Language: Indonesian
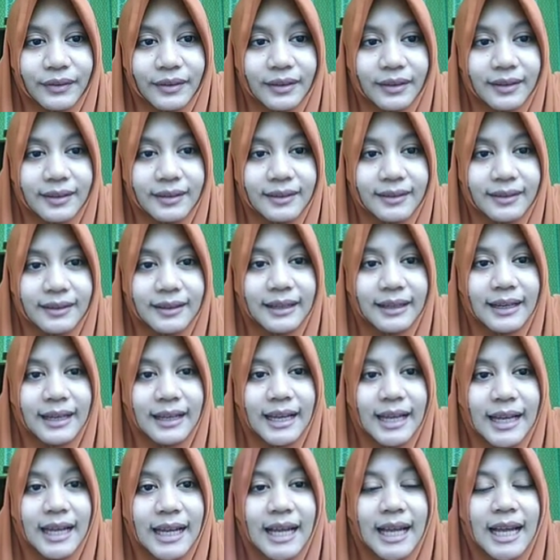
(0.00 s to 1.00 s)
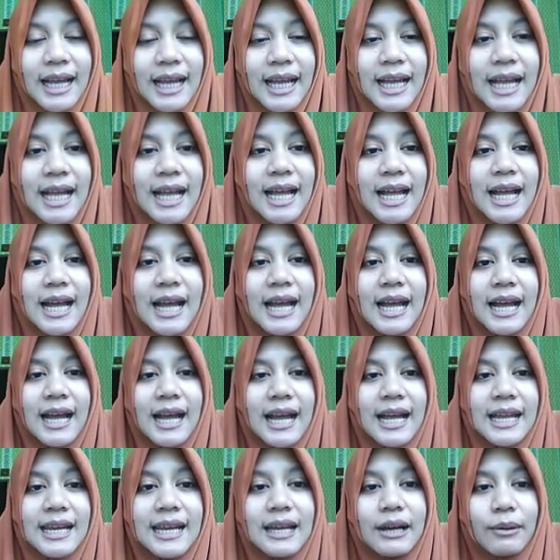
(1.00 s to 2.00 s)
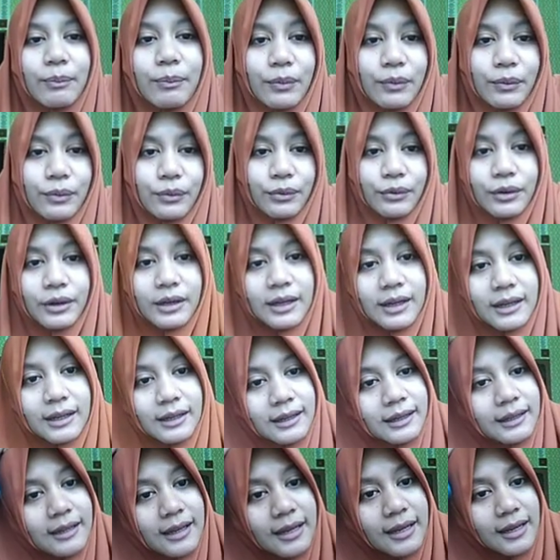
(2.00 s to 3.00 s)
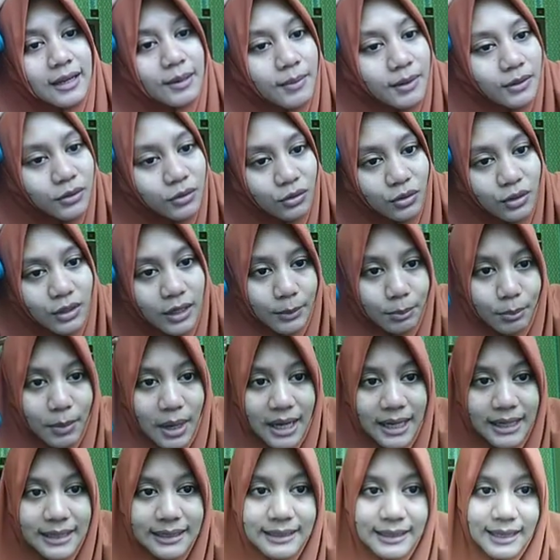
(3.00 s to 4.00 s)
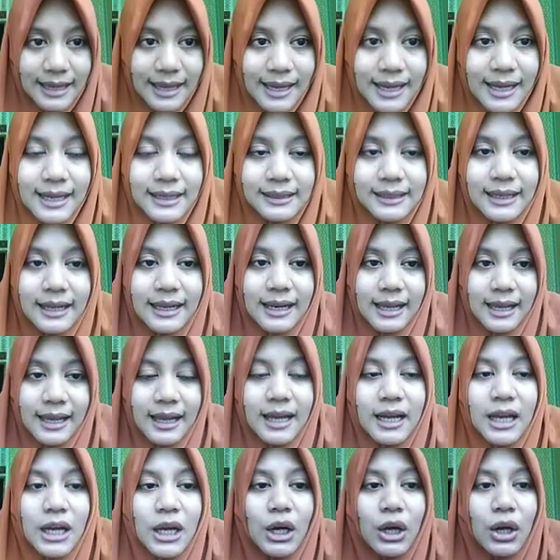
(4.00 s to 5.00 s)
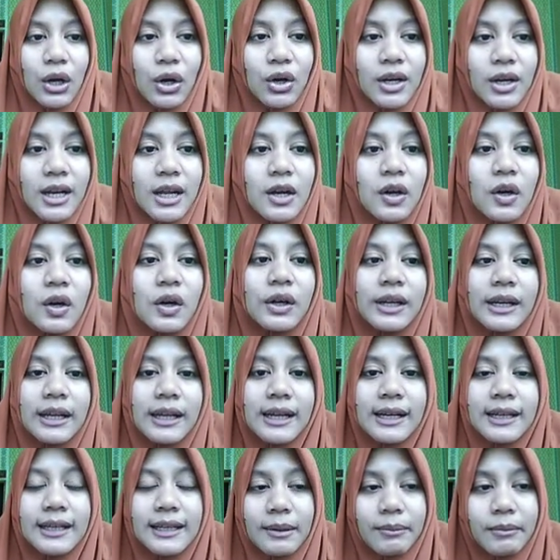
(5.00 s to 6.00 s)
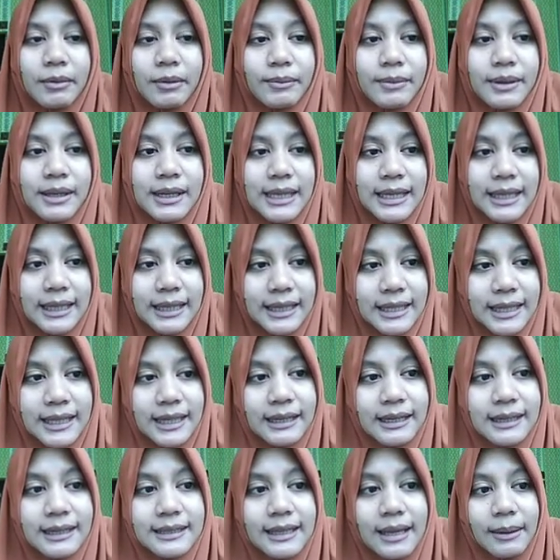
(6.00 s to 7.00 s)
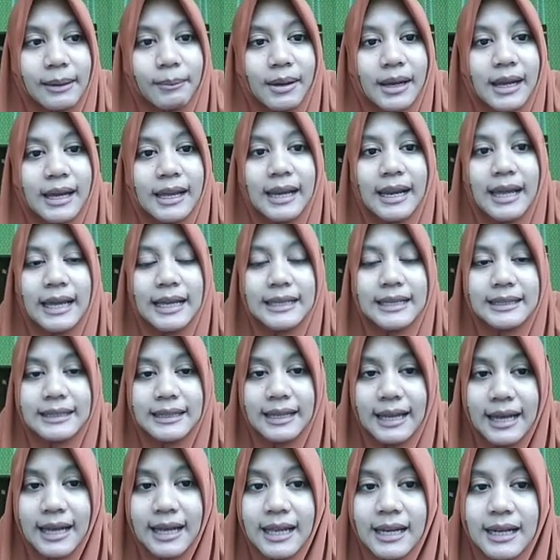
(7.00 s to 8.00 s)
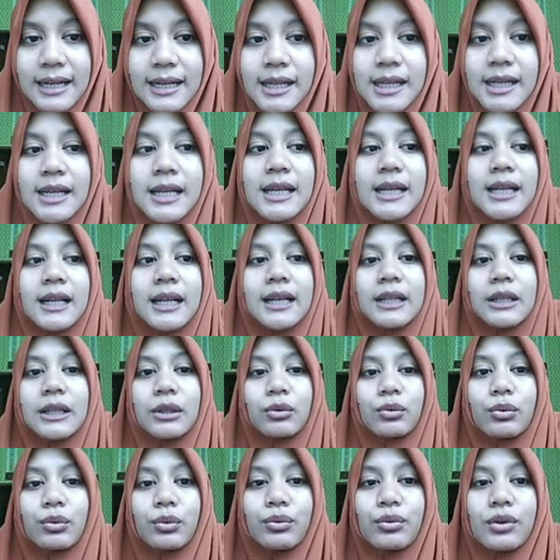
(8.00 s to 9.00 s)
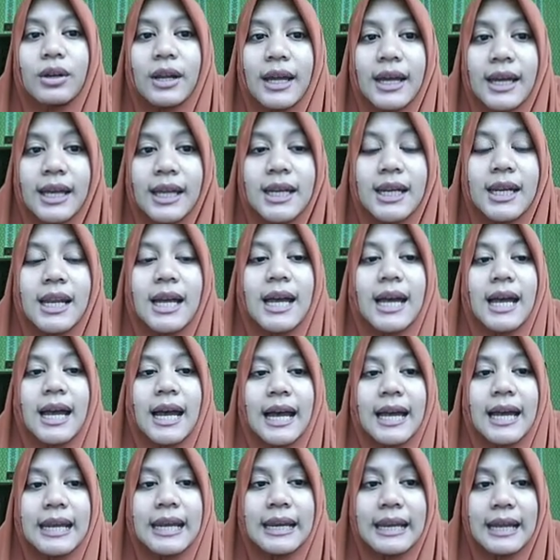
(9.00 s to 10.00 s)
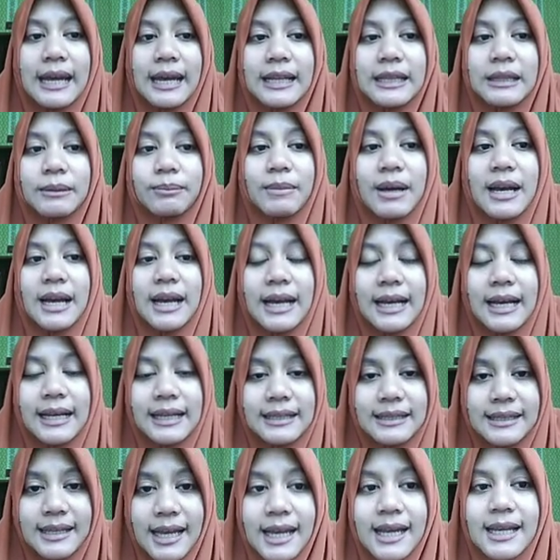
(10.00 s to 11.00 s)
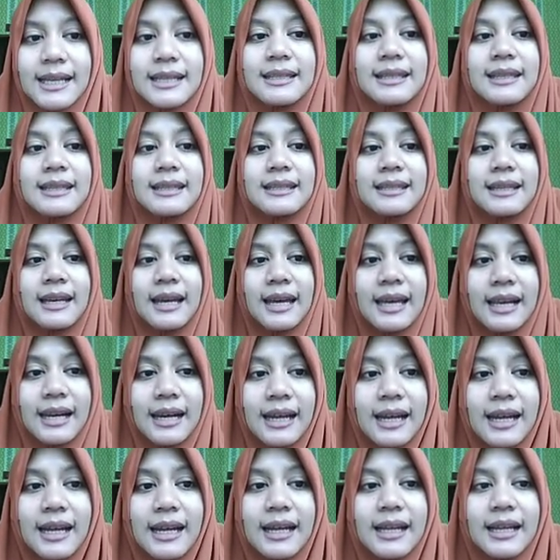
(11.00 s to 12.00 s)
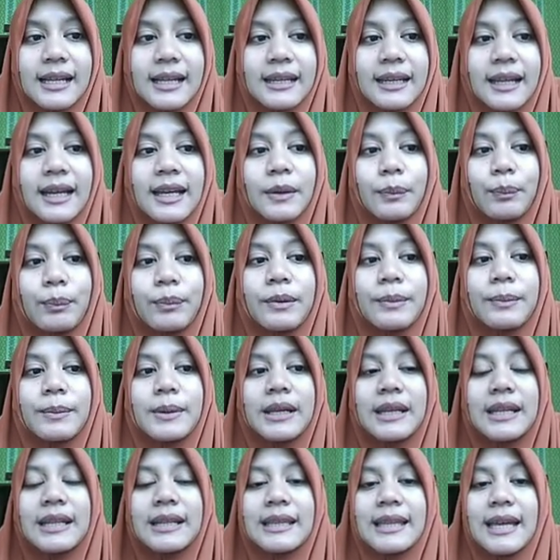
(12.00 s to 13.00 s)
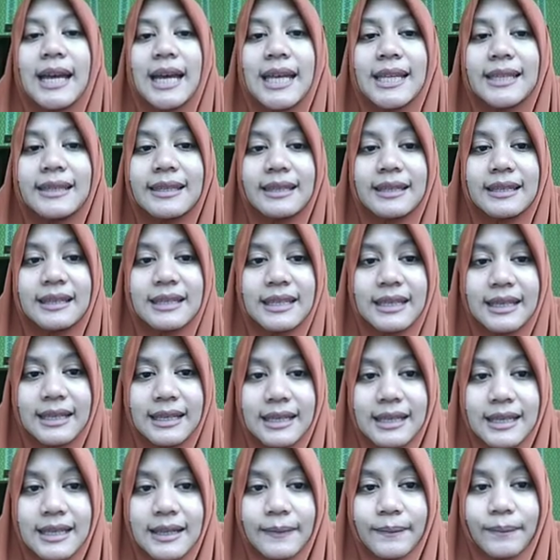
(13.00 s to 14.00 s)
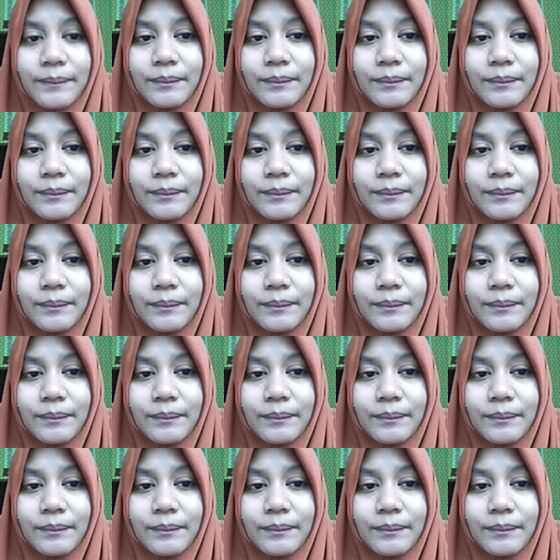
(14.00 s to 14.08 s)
Nah, adapun yang dimaksud dengan bangsa adalah orang-orang yang memiliki kesamaan asal, keturunan, adat, bahasa, sejarah, dan pemerintahan sendiri.